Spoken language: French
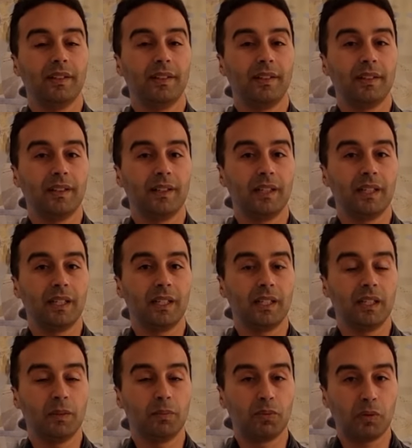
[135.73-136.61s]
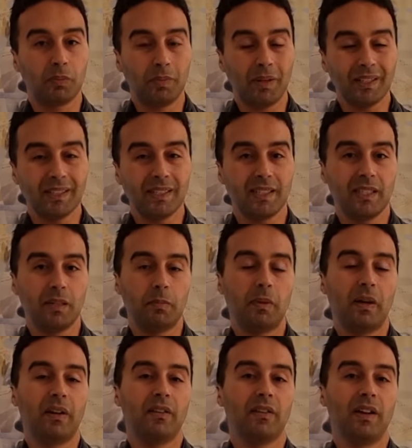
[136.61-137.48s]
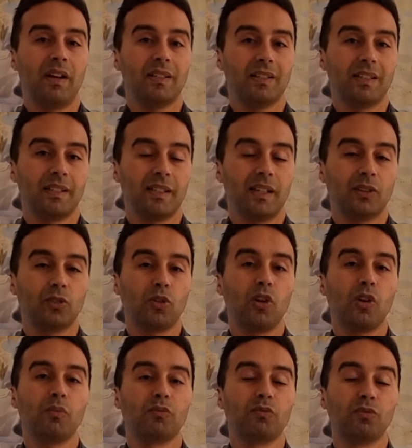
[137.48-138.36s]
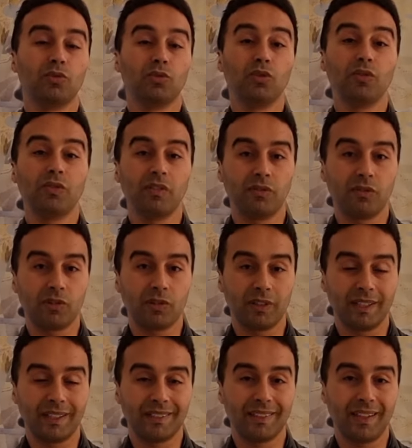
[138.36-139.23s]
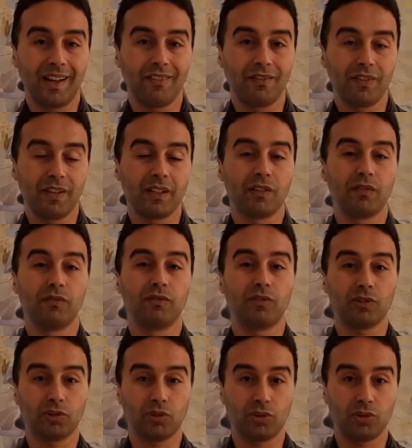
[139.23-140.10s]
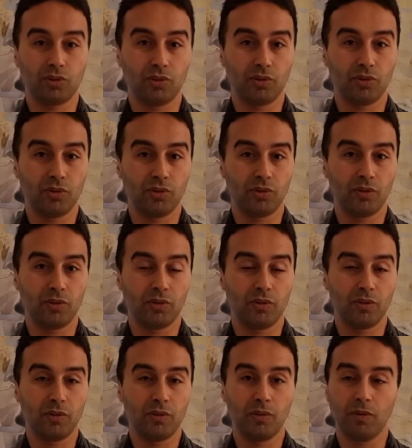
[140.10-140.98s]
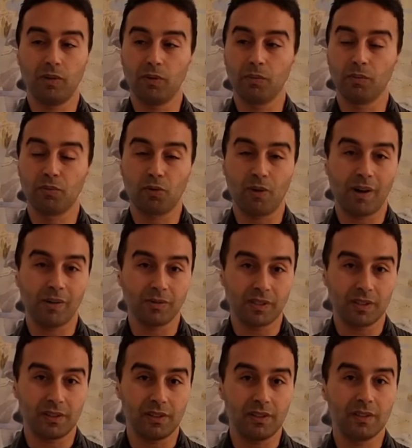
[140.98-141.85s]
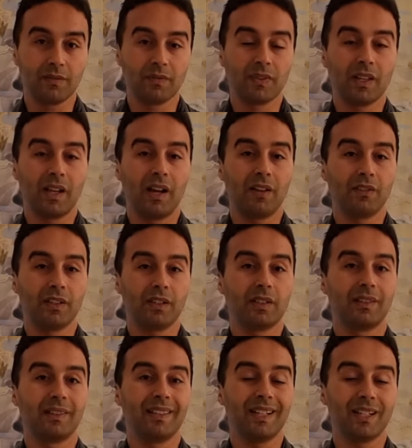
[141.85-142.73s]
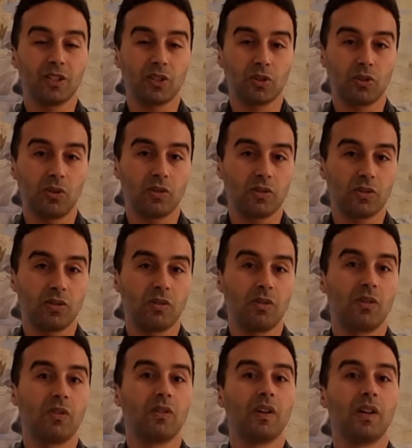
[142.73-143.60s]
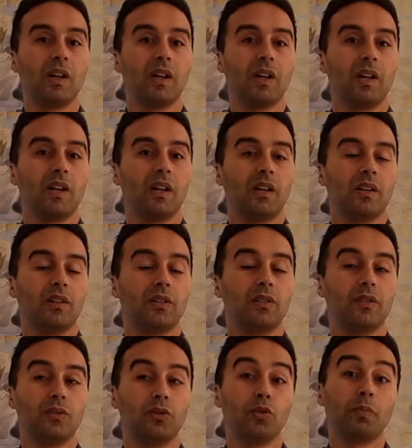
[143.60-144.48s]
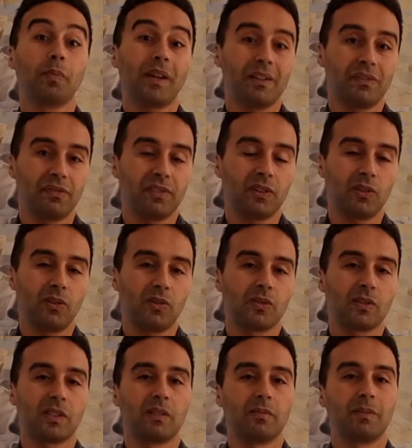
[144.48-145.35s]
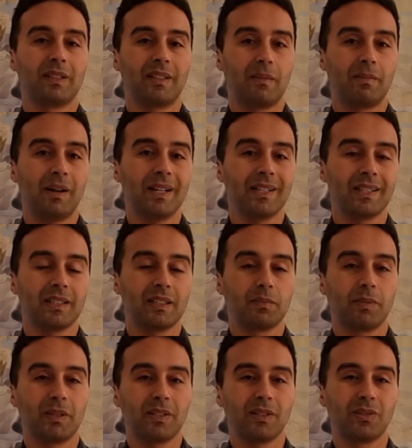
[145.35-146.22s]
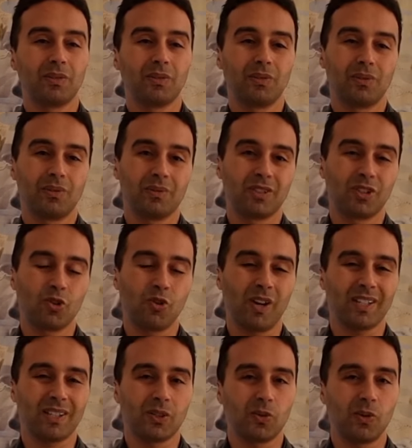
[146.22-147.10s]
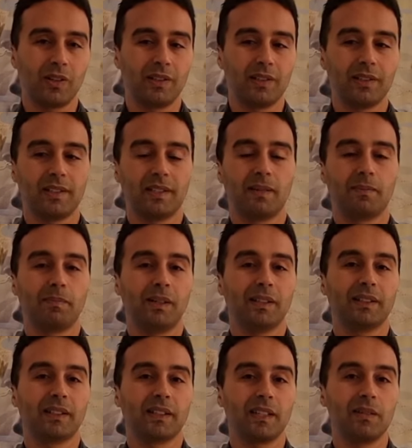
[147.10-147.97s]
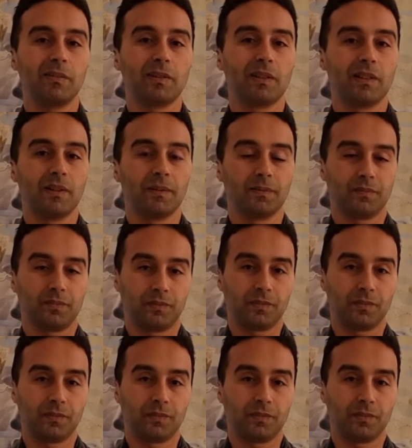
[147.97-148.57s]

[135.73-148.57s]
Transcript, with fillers: et, et, pour participer à, ces airdrops, vous devez vous connecter avec votre euh, browser, avec l'extension euh, de préférence MetaMask, parce que Trust Wallet, c'est pas terrible.